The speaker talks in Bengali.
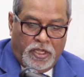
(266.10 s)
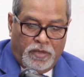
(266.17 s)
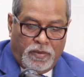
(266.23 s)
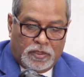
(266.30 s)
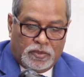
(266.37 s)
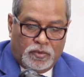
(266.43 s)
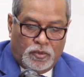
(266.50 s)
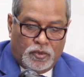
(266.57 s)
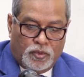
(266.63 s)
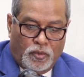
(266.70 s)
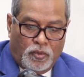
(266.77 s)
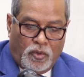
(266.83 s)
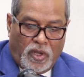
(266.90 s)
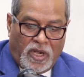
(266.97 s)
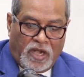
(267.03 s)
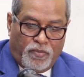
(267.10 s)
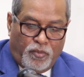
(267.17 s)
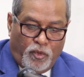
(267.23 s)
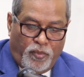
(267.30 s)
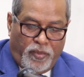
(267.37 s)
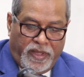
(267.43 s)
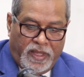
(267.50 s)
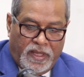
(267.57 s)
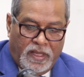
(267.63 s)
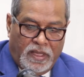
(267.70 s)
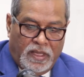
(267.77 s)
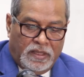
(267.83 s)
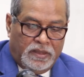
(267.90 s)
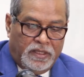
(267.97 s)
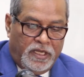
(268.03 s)
নির্বাচন শুরু করার পূর্বে
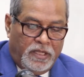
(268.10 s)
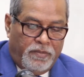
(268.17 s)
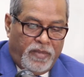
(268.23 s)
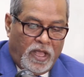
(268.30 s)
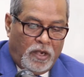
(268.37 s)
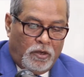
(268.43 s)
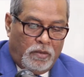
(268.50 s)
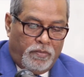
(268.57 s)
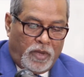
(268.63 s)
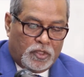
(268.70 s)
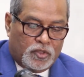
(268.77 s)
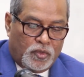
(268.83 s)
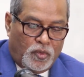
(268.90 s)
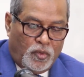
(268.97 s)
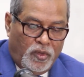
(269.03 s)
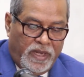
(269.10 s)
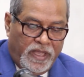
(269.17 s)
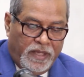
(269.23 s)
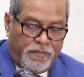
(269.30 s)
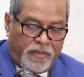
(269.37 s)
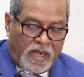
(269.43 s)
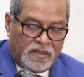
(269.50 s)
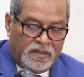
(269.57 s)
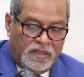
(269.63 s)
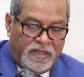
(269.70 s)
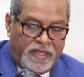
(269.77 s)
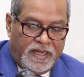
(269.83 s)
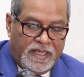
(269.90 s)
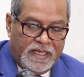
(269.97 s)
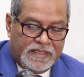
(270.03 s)
তিনি ব্যালট বাক্স খুলে
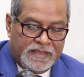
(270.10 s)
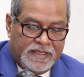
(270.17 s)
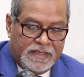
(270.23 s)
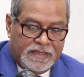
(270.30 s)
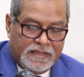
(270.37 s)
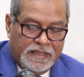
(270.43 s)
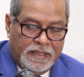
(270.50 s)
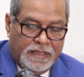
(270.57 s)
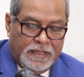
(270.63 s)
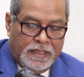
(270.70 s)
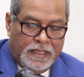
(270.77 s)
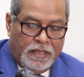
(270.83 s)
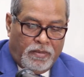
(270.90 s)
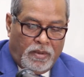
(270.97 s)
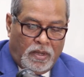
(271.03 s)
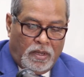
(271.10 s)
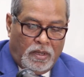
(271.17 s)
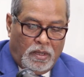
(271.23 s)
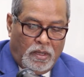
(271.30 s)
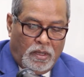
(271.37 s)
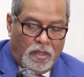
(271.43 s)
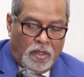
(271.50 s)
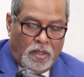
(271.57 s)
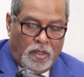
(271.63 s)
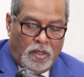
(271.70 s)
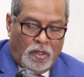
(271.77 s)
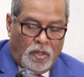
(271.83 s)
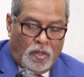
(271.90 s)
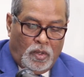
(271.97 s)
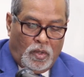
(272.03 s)
প্রার্থীদের এজেন্ট এবং
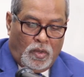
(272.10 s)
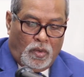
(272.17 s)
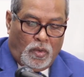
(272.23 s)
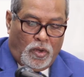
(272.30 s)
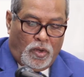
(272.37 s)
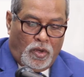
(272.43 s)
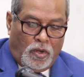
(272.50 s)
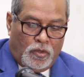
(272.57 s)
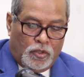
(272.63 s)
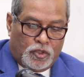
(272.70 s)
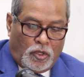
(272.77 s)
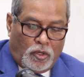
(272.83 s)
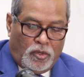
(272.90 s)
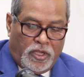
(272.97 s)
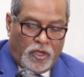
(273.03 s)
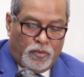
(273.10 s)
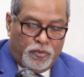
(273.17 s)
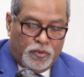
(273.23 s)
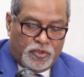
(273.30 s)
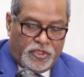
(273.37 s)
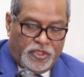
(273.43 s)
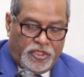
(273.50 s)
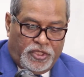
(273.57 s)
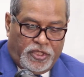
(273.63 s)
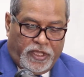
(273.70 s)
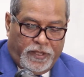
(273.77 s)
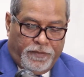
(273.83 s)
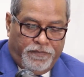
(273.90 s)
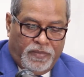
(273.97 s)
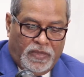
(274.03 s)
অন্যান্য সকলের উপস্থিতিতে
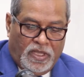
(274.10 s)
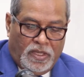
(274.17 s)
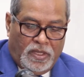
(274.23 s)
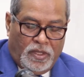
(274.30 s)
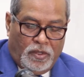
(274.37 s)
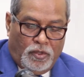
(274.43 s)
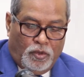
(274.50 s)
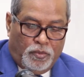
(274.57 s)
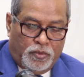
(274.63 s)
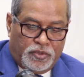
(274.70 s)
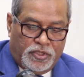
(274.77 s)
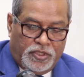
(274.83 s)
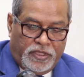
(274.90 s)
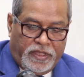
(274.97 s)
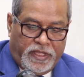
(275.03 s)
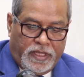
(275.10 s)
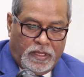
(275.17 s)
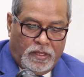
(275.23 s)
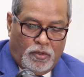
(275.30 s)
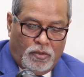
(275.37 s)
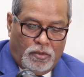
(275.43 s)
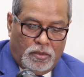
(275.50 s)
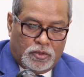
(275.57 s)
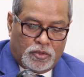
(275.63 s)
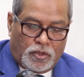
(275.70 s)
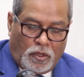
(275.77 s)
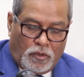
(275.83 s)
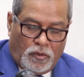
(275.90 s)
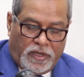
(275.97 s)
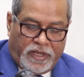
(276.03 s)
উপস্থিতিতে
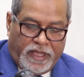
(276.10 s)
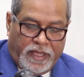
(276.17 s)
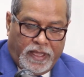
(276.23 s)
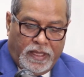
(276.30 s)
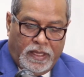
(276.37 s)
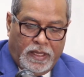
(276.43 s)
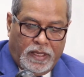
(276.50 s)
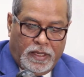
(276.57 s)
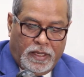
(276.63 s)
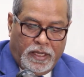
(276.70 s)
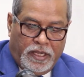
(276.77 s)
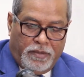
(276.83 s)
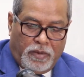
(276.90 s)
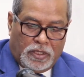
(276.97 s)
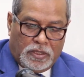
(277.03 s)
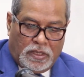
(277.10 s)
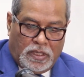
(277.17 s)
সকলকে নির্বা